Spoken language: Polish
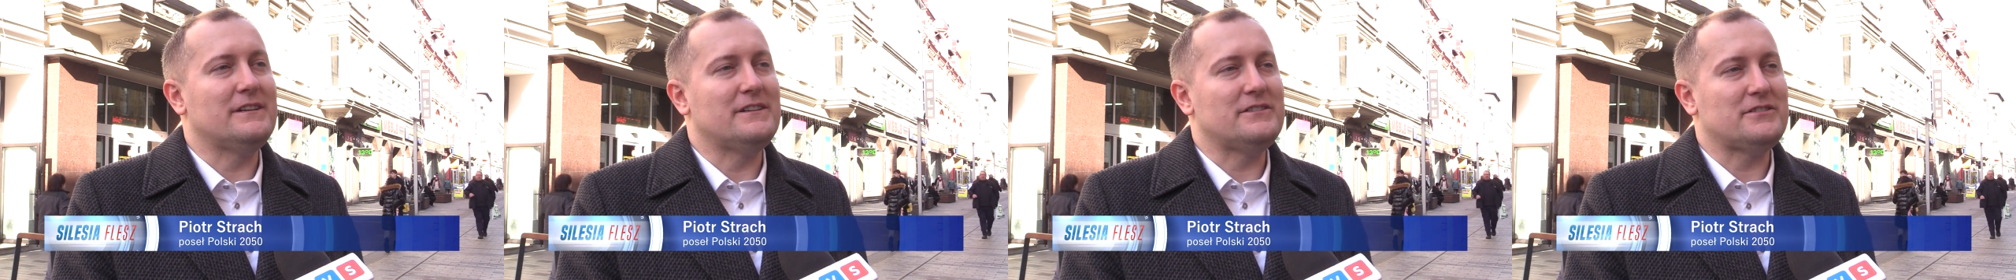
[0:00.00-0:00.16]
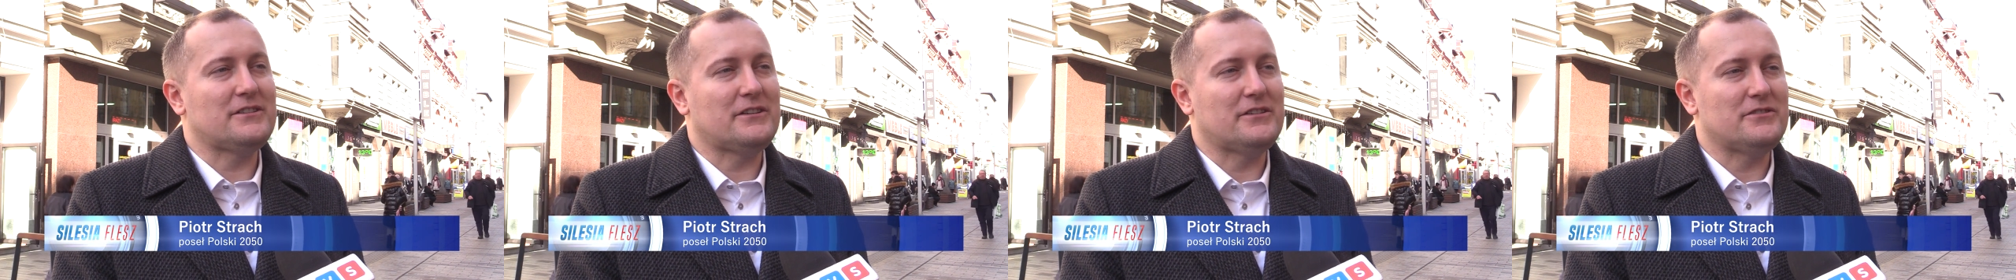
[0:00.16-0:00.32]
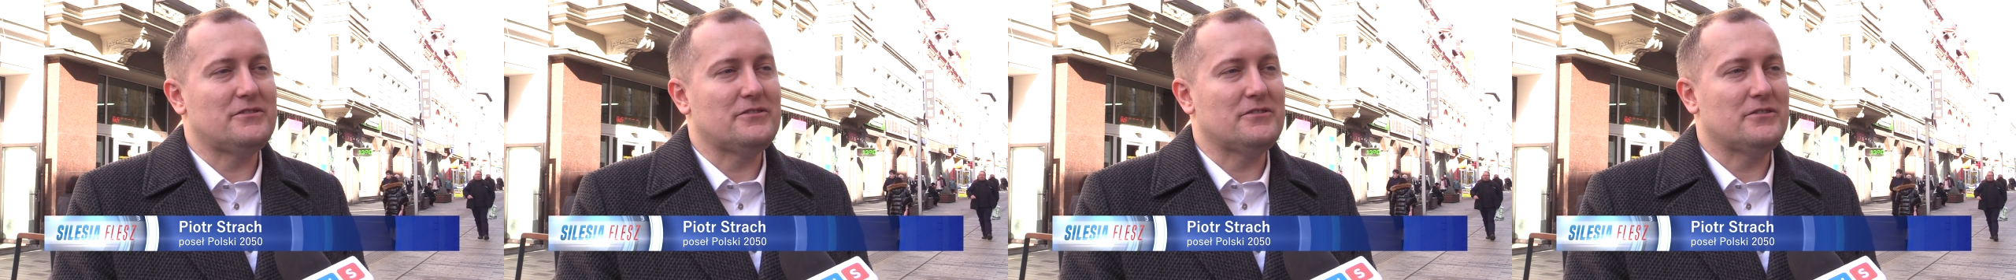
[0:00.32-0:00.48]

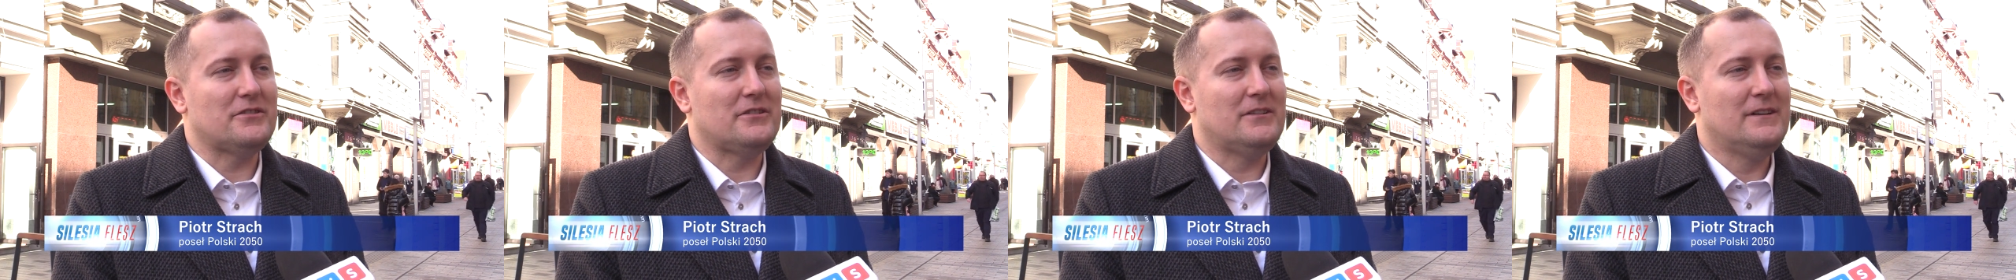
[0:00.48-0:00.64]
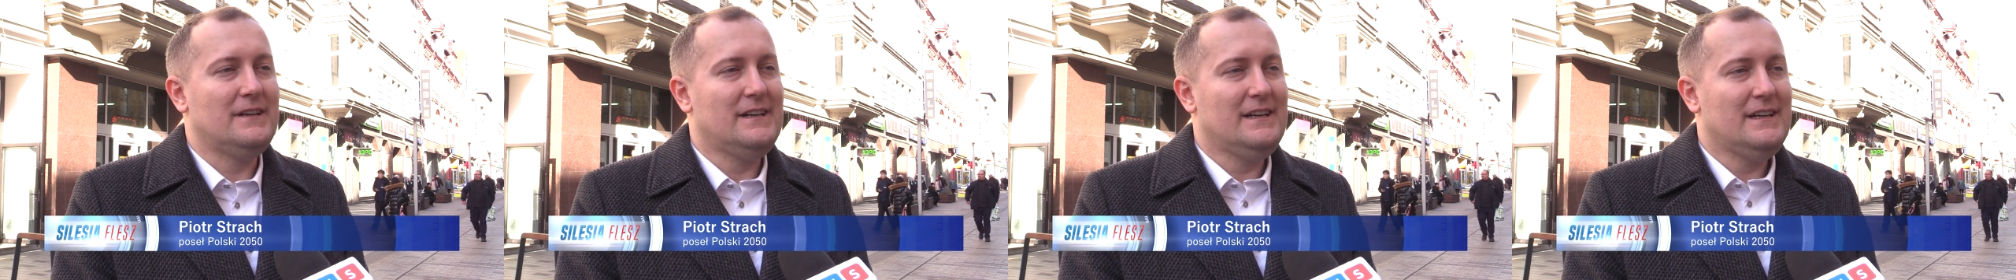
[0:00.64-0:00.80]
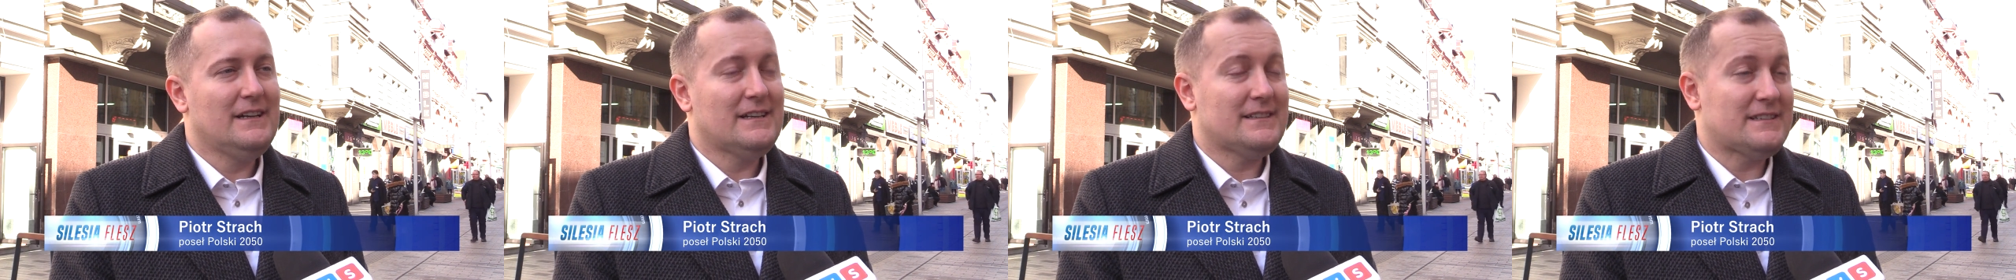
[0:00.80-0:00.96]
jeśli chodzi o
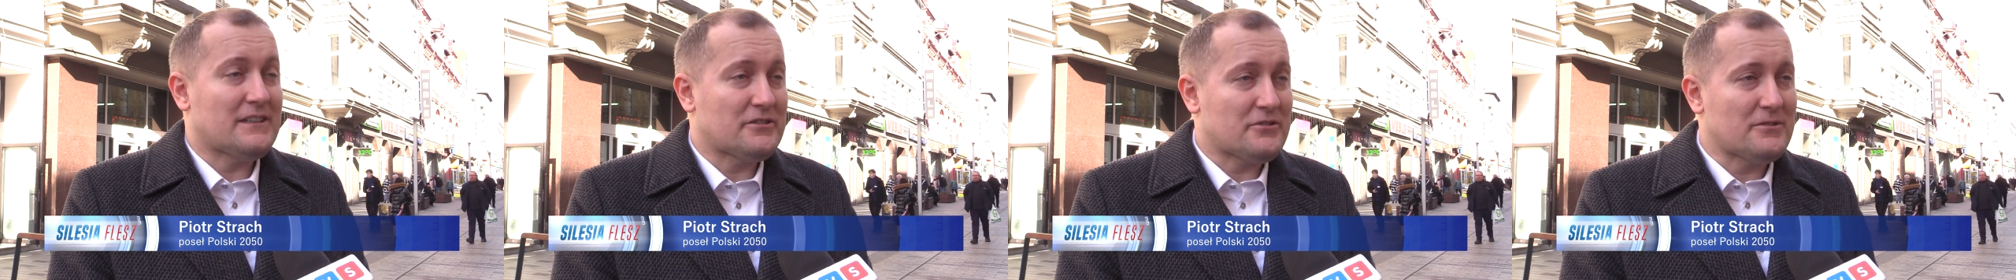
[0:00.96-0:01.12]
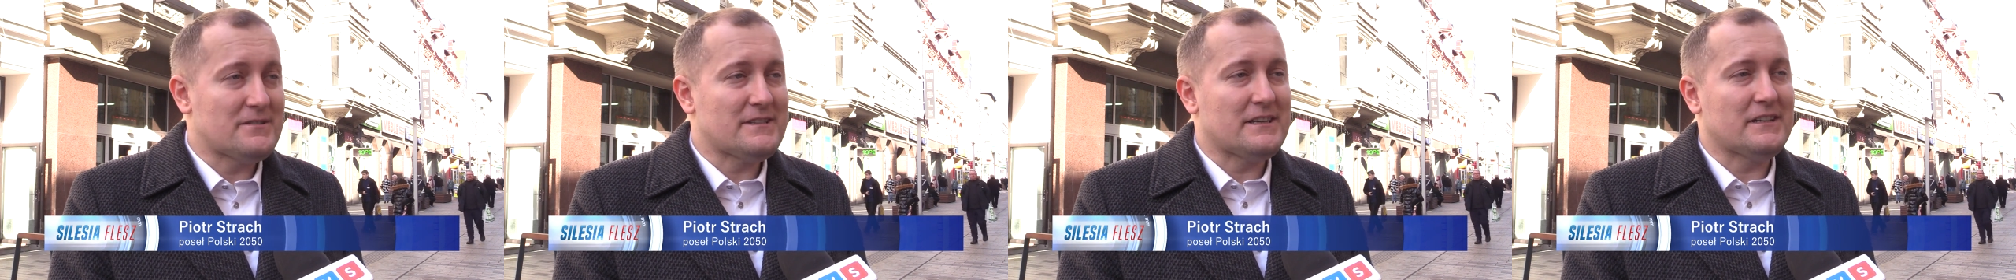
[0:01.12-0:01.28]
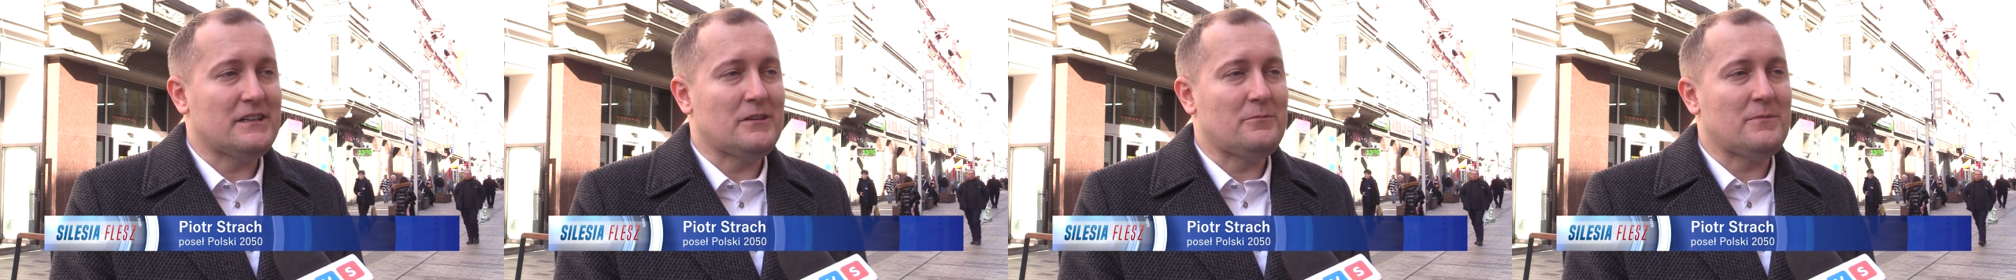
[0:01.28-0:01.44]

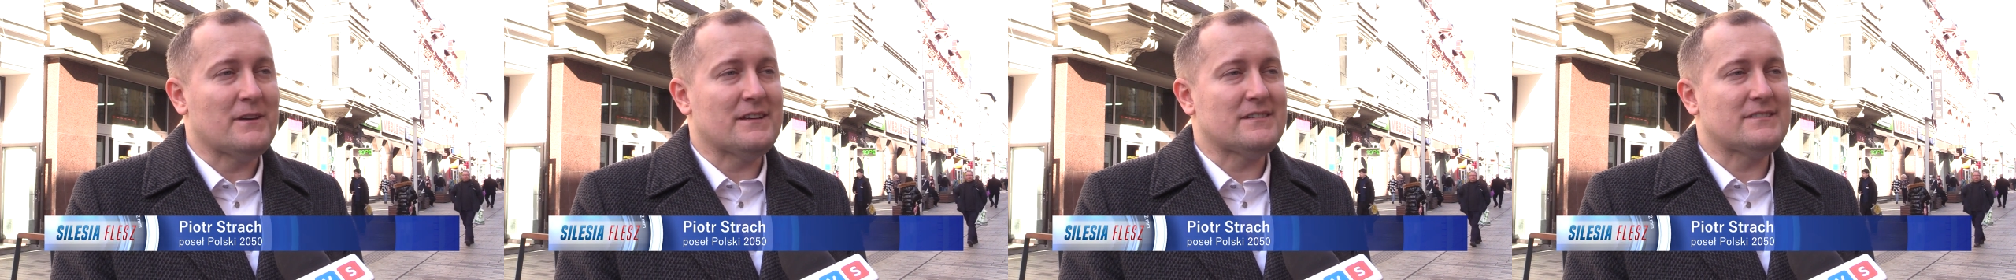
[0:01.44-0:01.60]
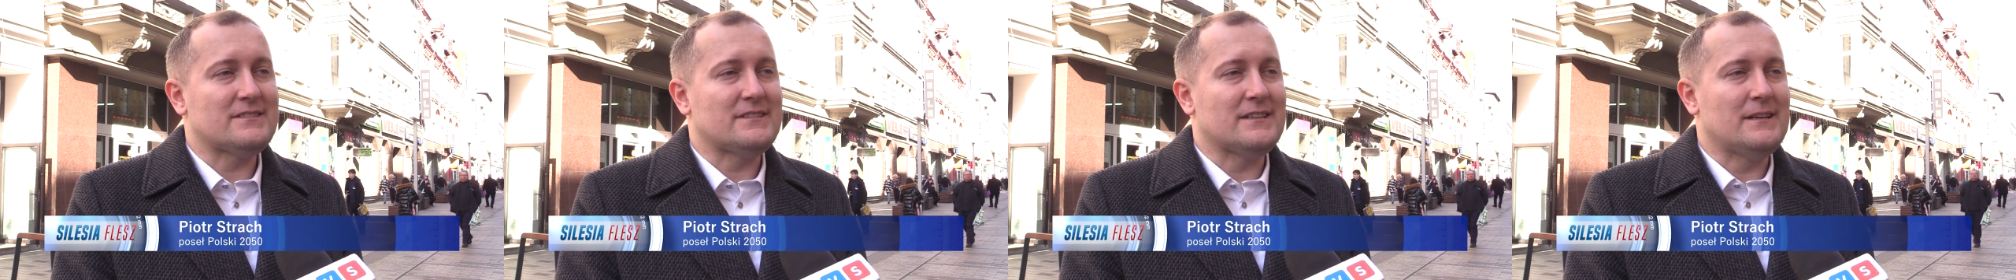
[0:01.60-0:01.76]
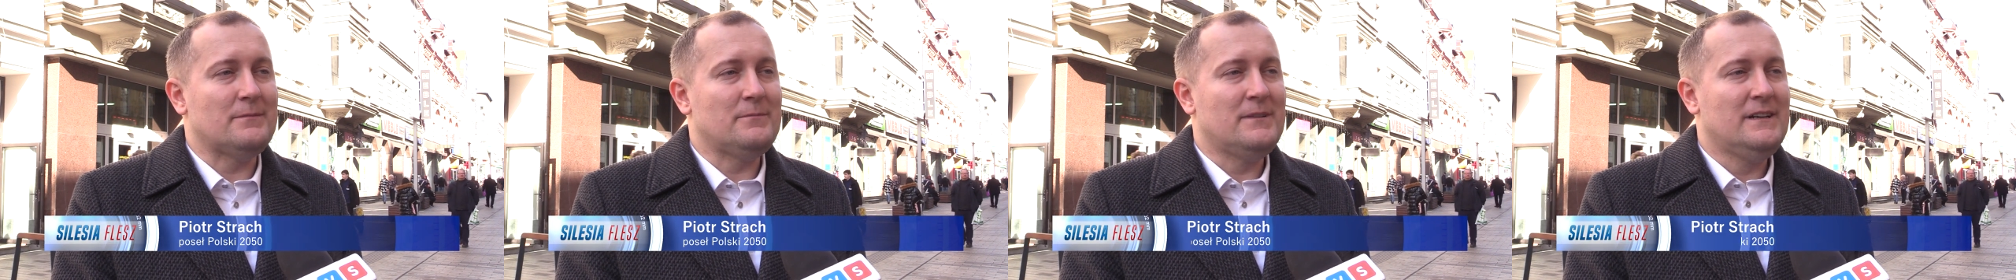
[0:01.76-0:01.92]
zarządzanie
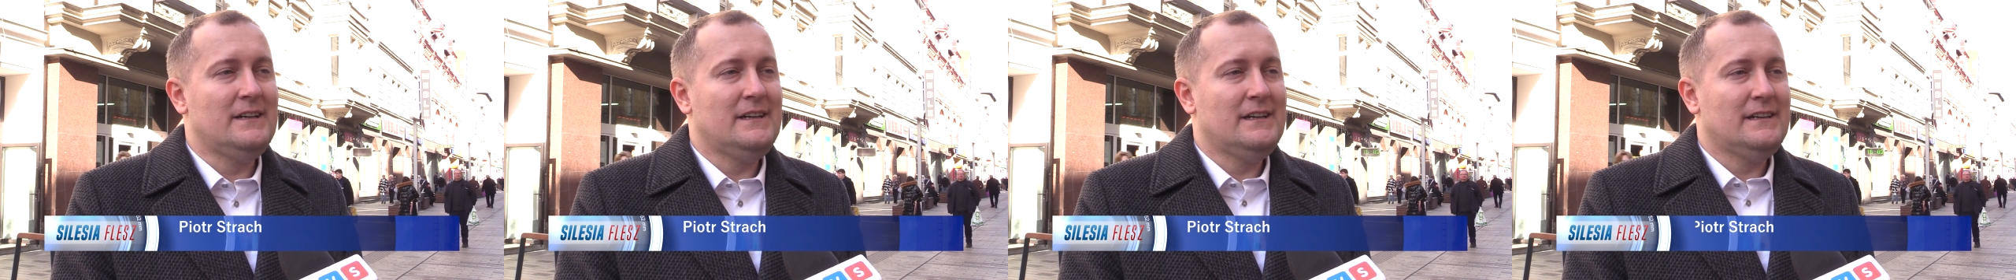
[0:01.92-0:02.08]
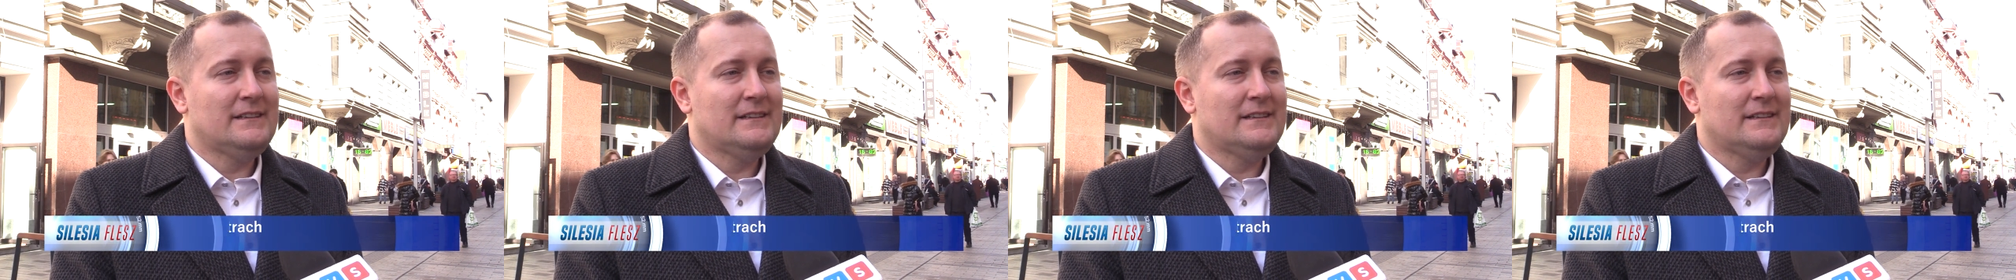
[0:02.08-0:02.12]
miastem.